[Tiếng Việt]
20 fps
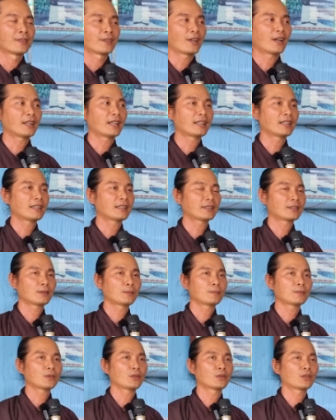Cho nên
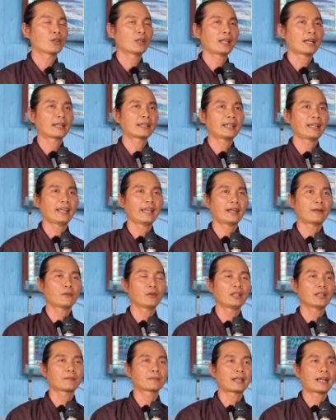chúng tôi có là nghe
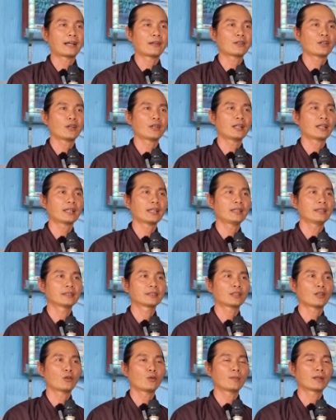quý đồng đạo nói đó, cái
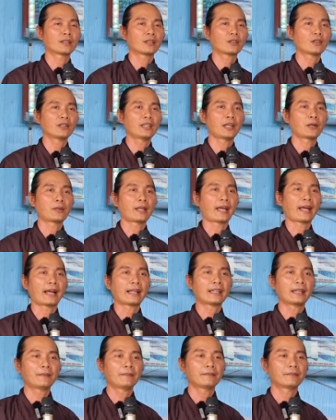người tu mà nó có nhiều
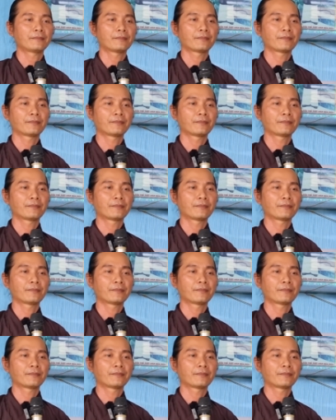dạng lắm.